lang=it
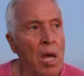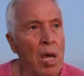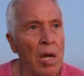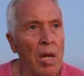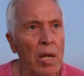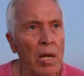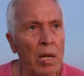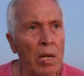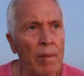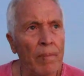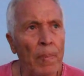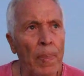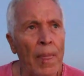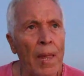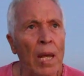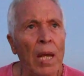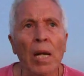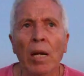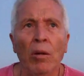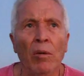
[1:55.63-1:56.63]
e,
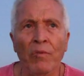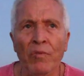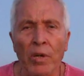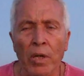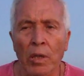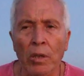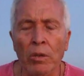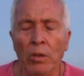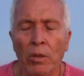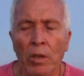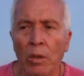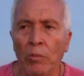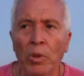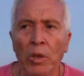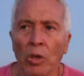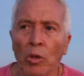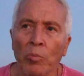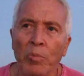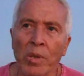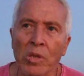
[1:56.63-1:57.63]
e l'ho vinto e
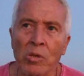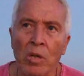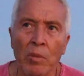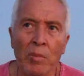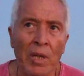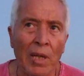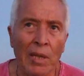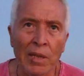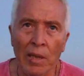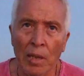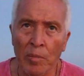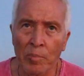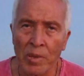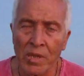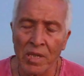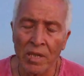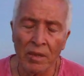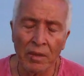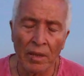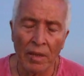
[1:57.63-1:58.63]
quindi ho preso una medaglia dal
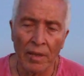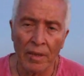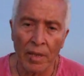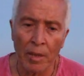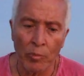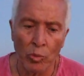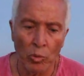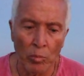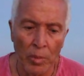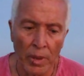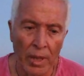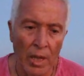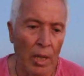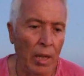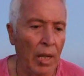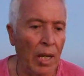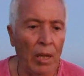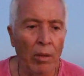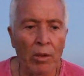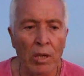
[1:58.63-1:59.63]
Presidente della Repubblica.
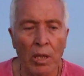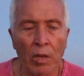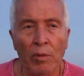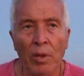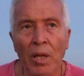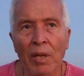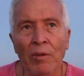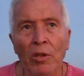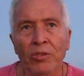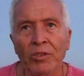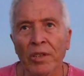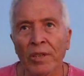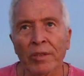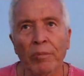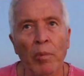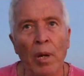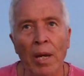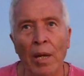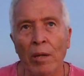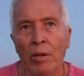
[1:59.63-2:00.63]
E allora da quella volta ho detto,
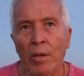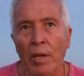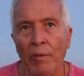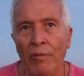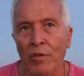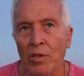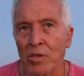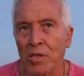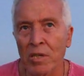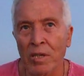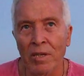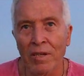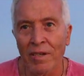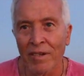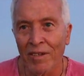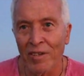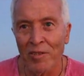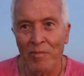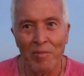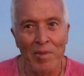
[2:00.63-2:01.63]
beh, allora forse
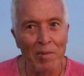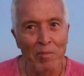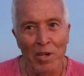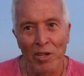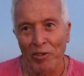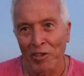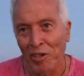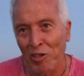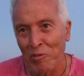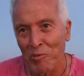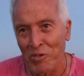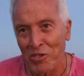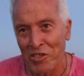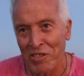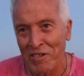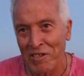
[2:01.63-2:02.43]
è meglio che cominci a